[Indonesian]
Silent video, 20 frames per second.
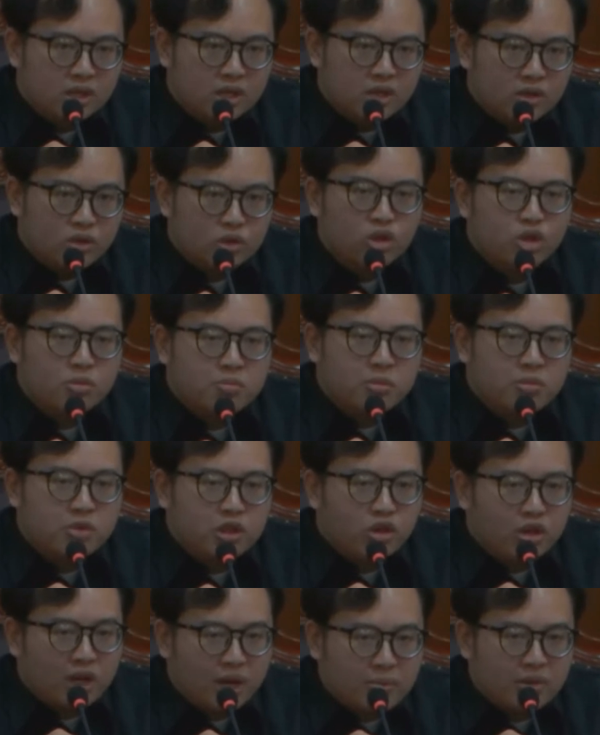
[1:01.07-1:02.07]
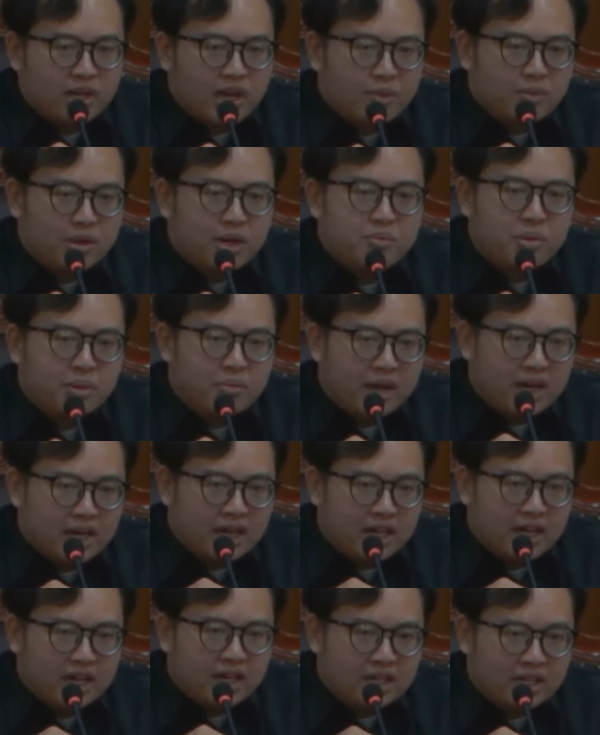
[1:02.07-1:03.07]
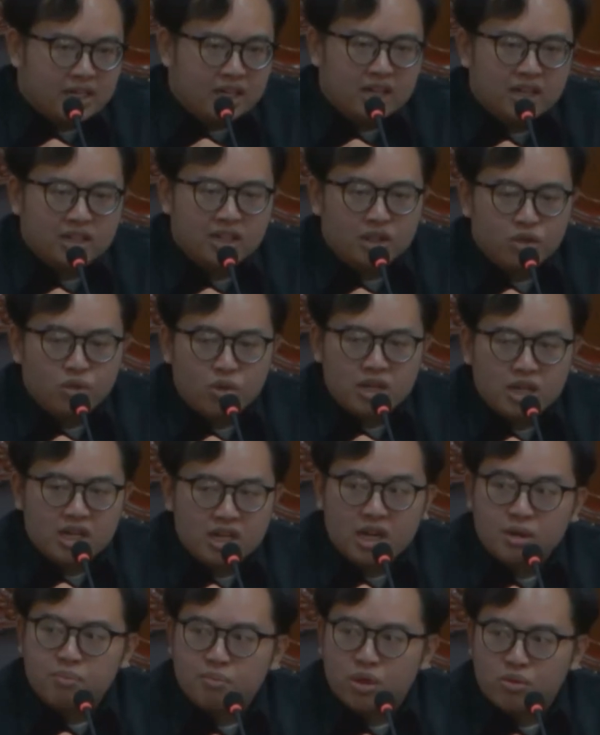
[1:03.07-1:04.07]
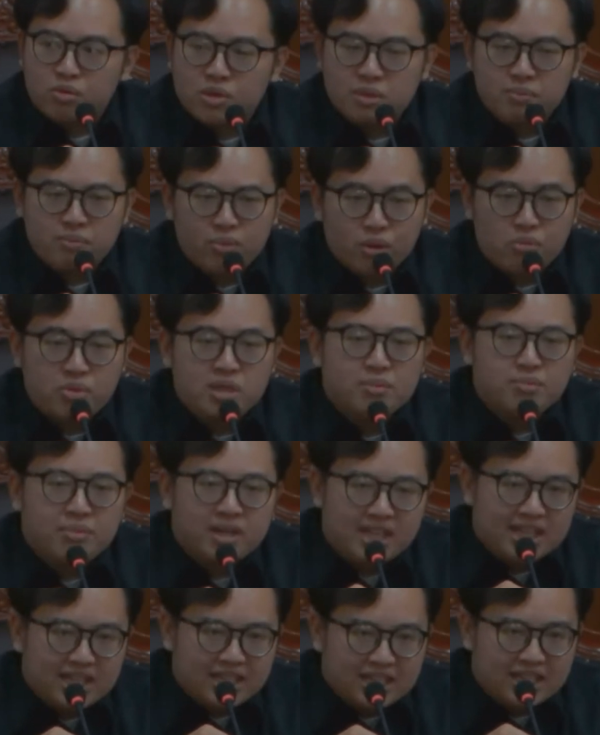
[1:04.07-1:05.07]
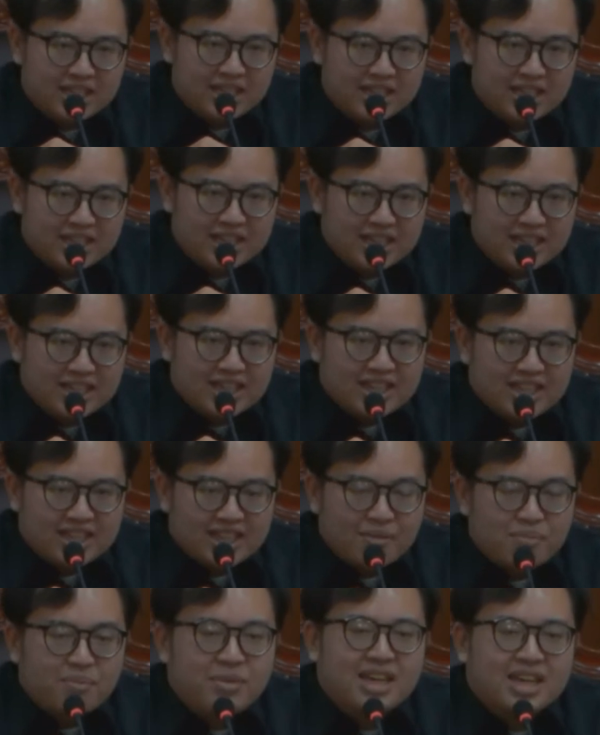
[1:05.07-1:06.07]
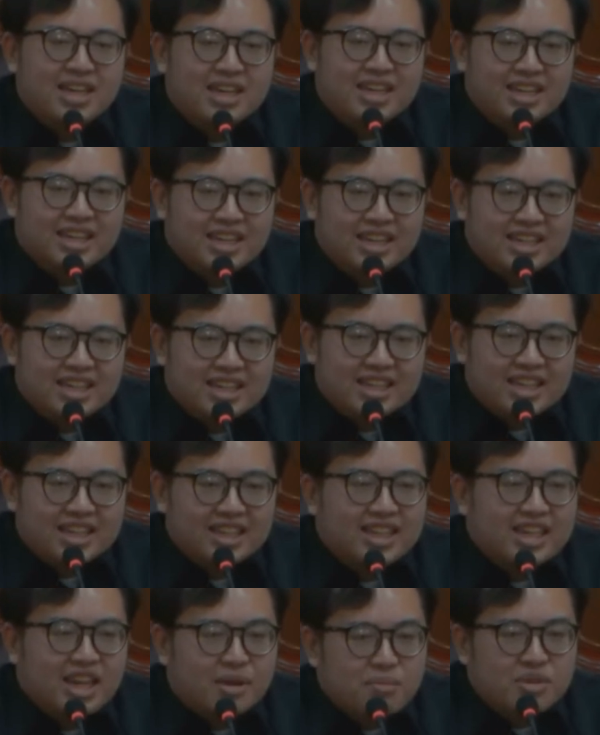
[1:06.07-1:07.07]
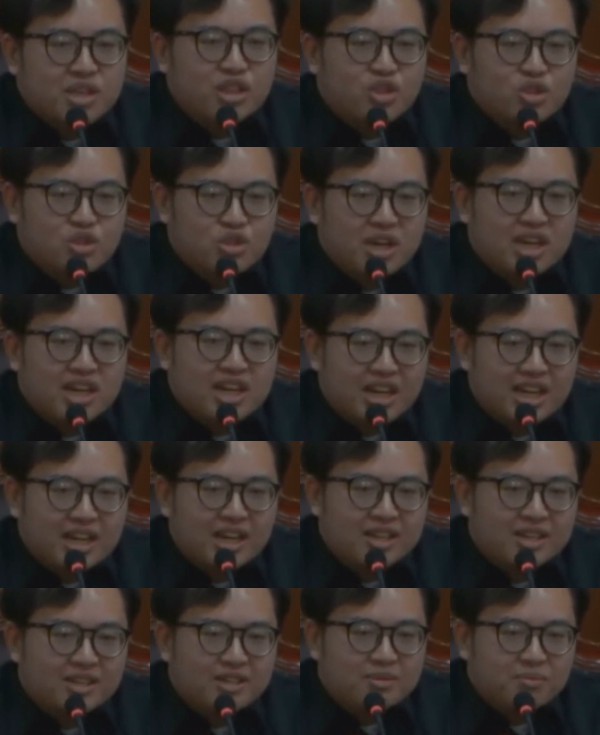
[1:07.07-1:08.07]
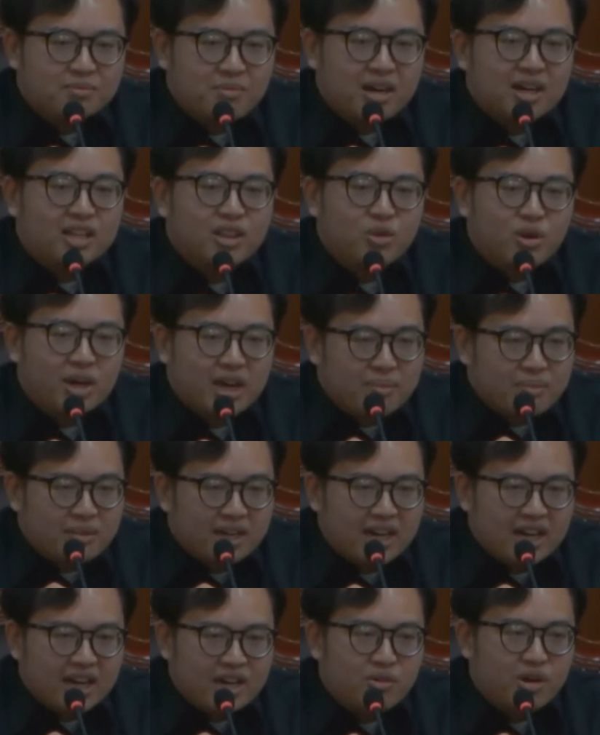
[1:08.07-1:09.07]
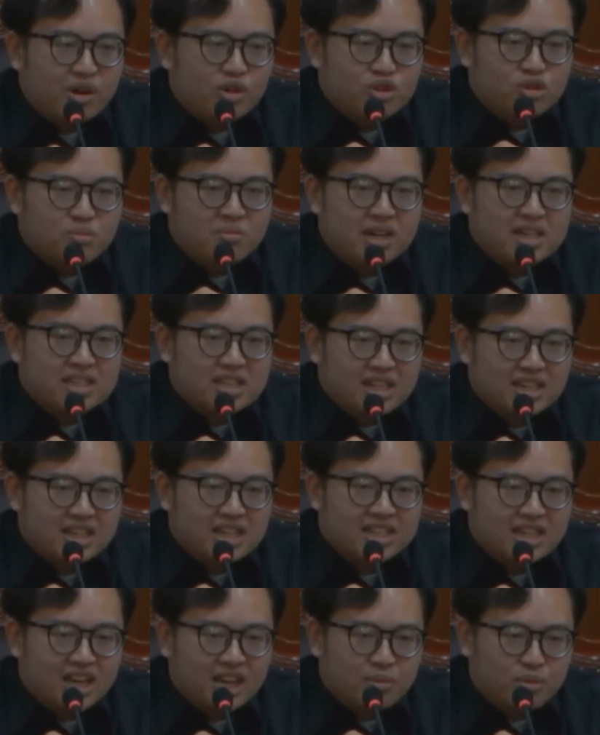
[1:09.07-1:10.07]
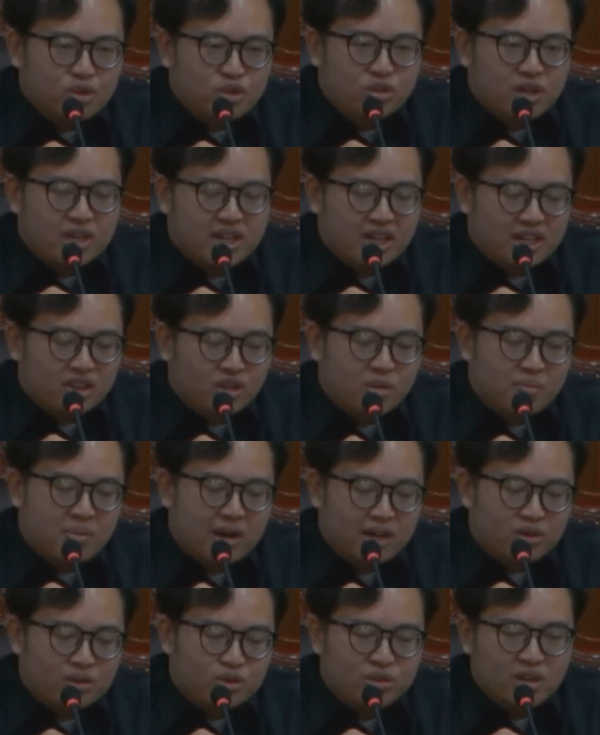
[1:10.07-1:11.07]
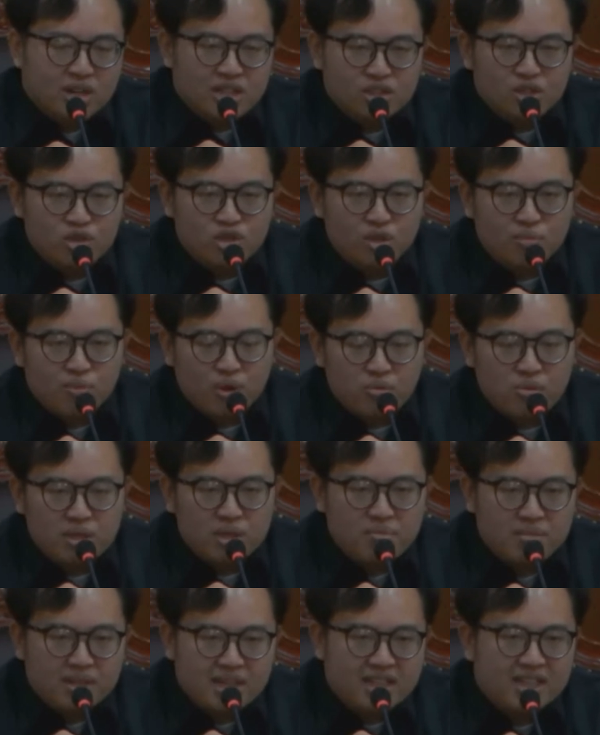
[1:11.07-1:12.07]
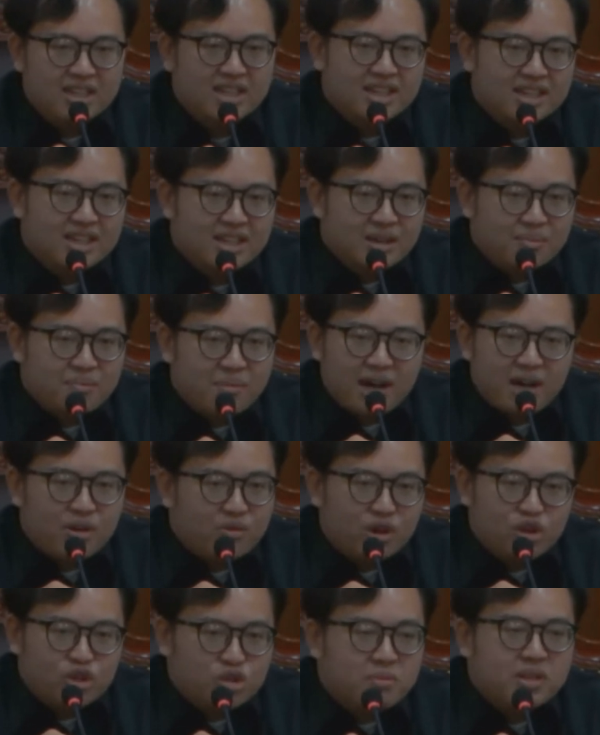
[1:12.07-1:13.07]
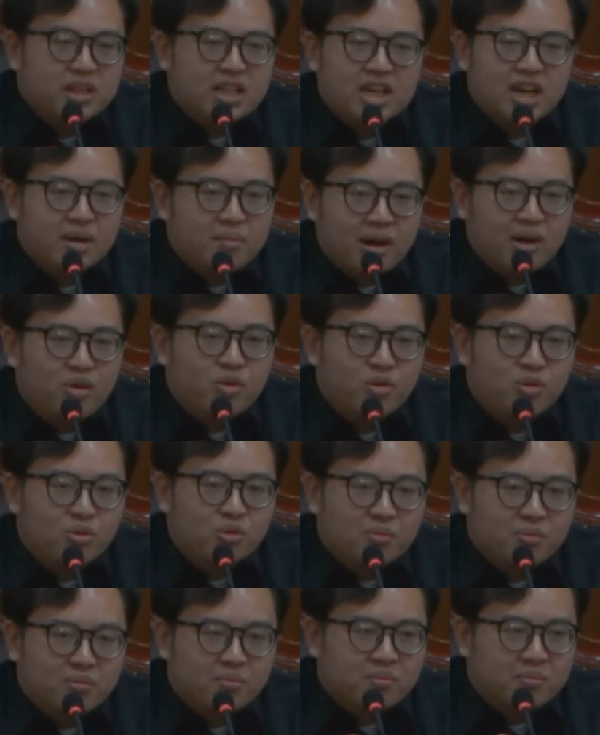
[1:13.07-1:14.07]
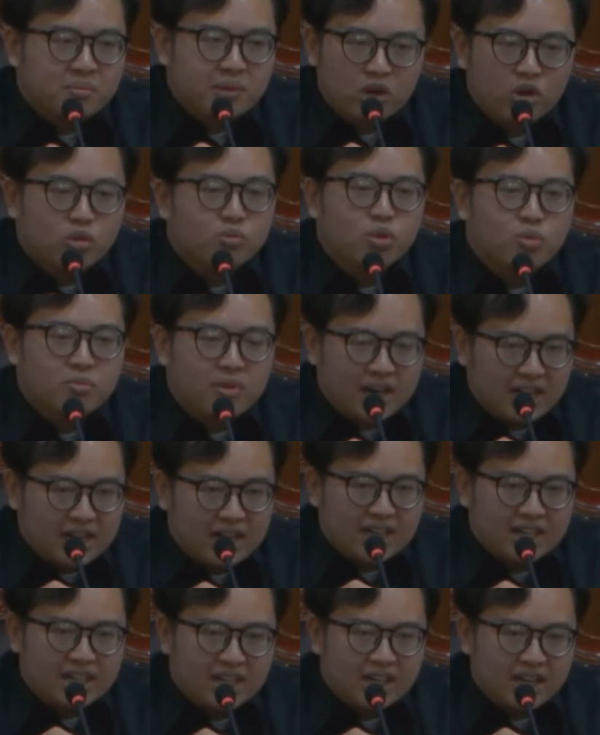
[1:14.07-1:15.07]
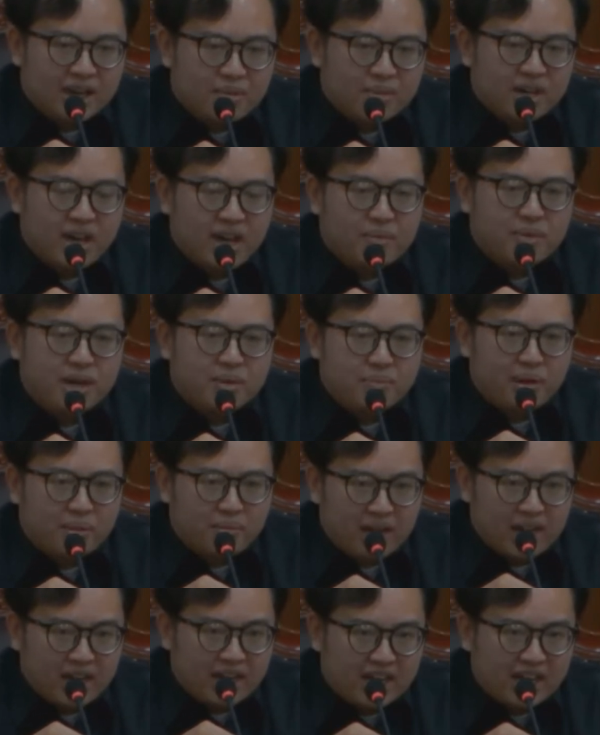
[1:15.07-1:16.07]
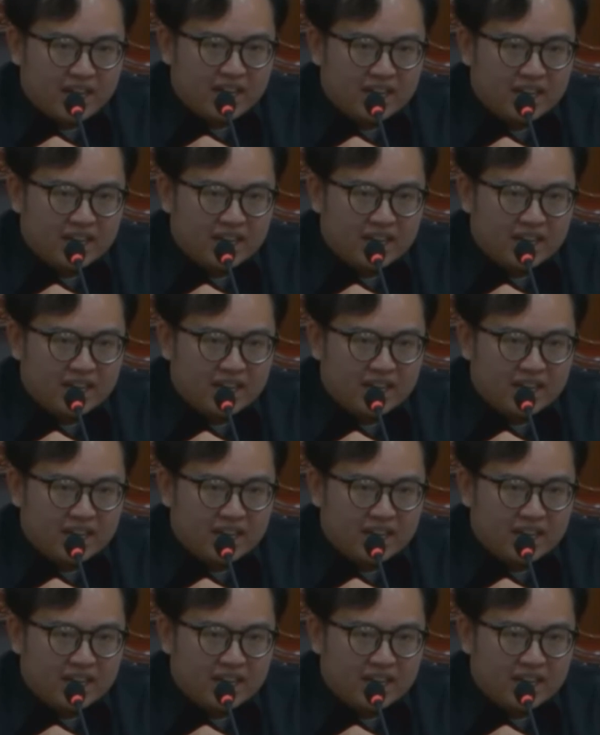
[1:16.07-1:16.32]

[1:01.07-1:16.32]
untuk membentuk MKMK permanen dengan ketuanya adalah Prof. Prof. Jimli. Tapi yang tidak menyetujui adalah Pak Ketua MK Anwar Usman sehingga sekalipun sudah diketok palu sudah disetujui Prof. Jimli, Pak Anwar Usman tidak mau mengumumkan MKMK permanen.